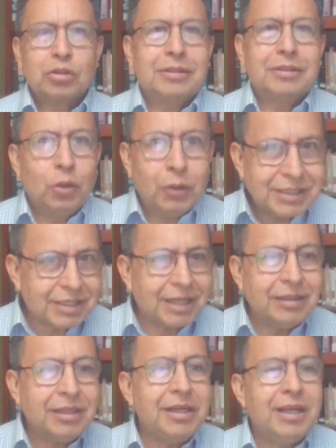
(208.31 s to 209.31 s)

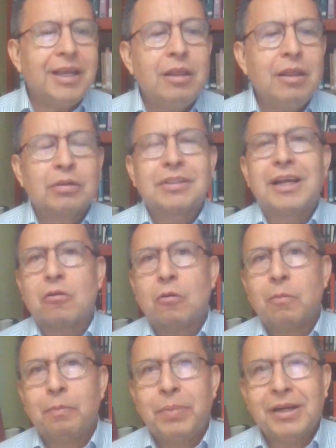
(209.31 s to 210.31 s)
no, están
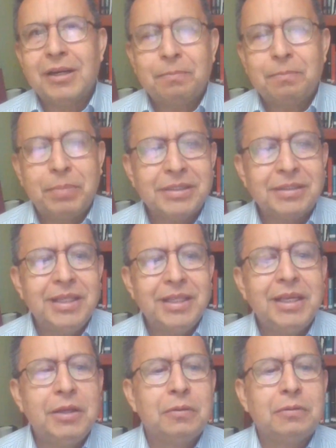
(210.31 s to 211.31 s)
dirigidos a romper el
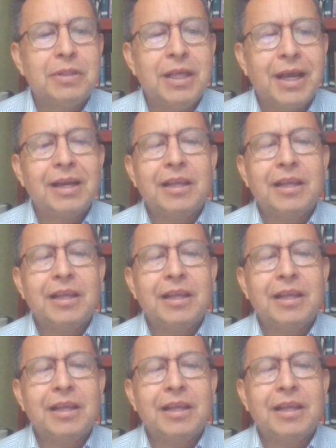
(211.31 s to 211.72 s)
prestigio